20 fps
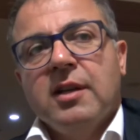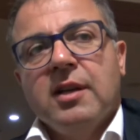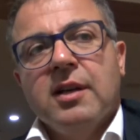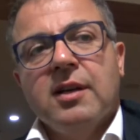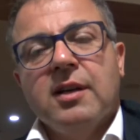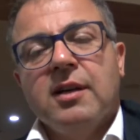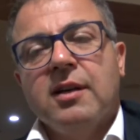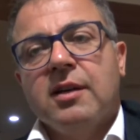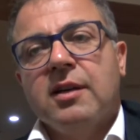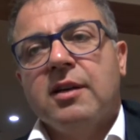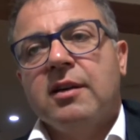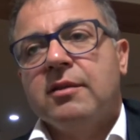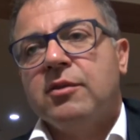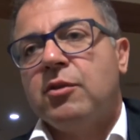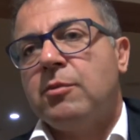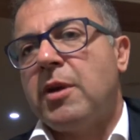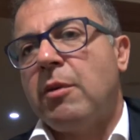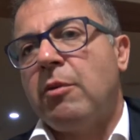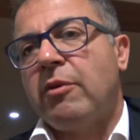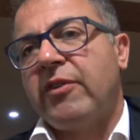Uh,
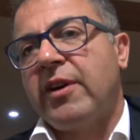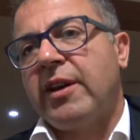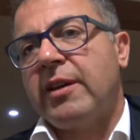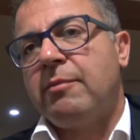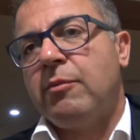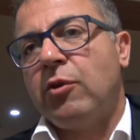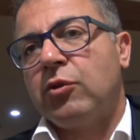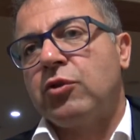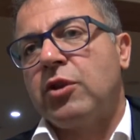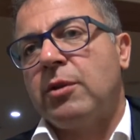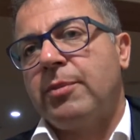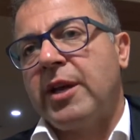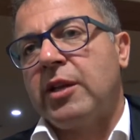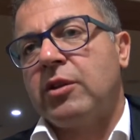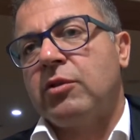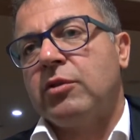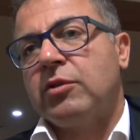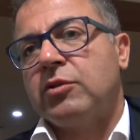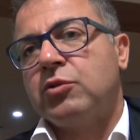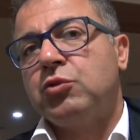dobbiamo fare in modo,
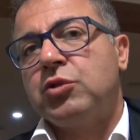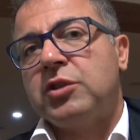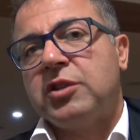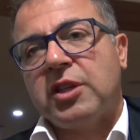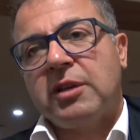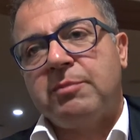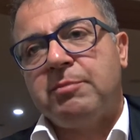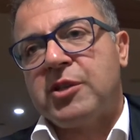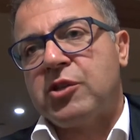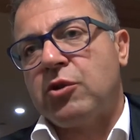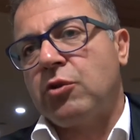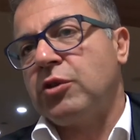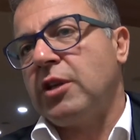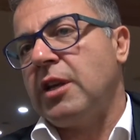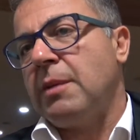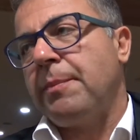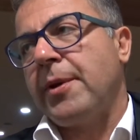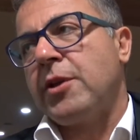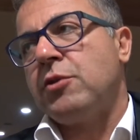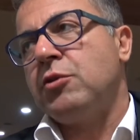ripeto, c'è bisogno
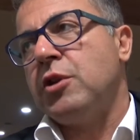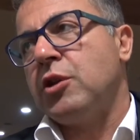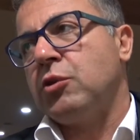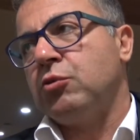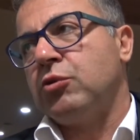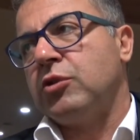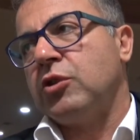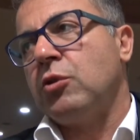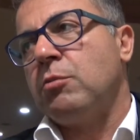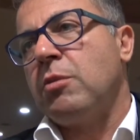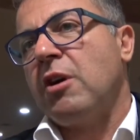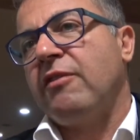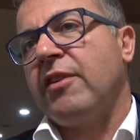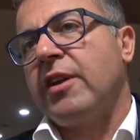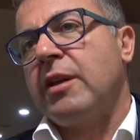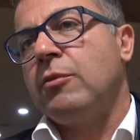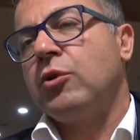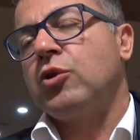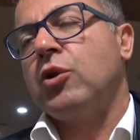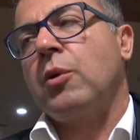dell'impegno di tutti, dobbiamo
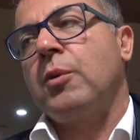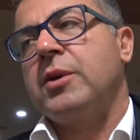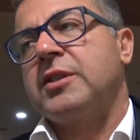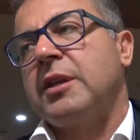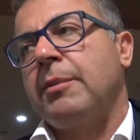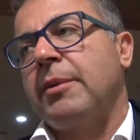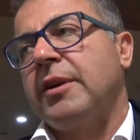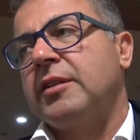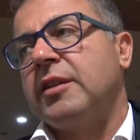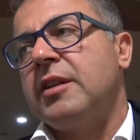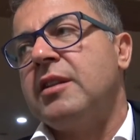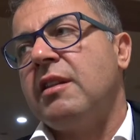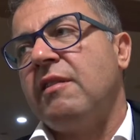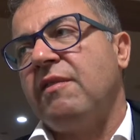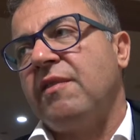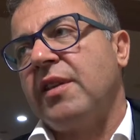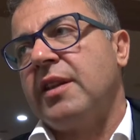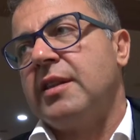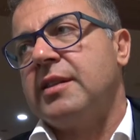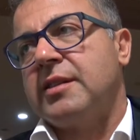fare in modo che questa parte
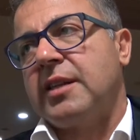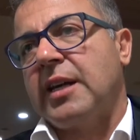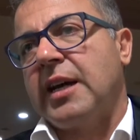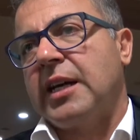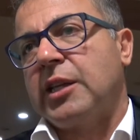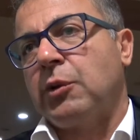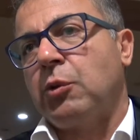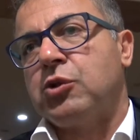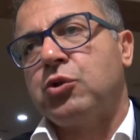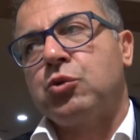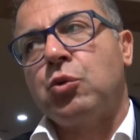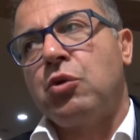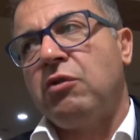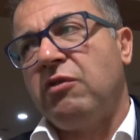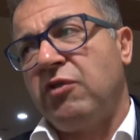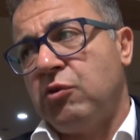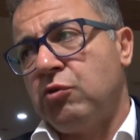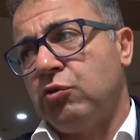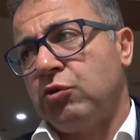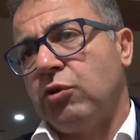indifferenziata, questo
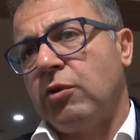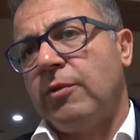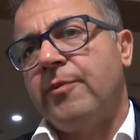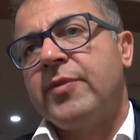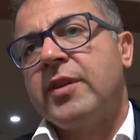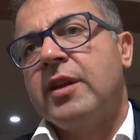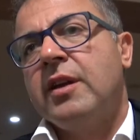rifiuto